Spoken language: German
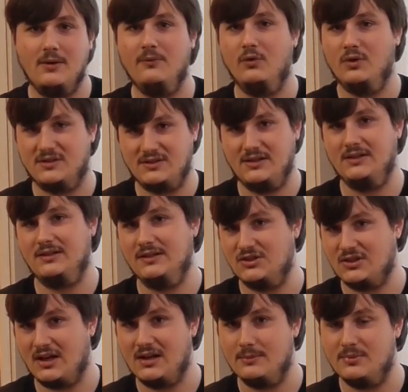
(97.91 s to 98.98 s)
obwohl es halt die
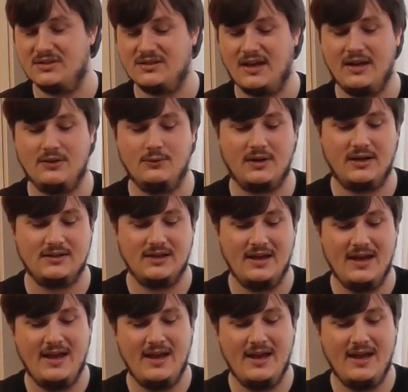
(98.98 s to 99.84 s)
Shuttle-Bezeichnung hat,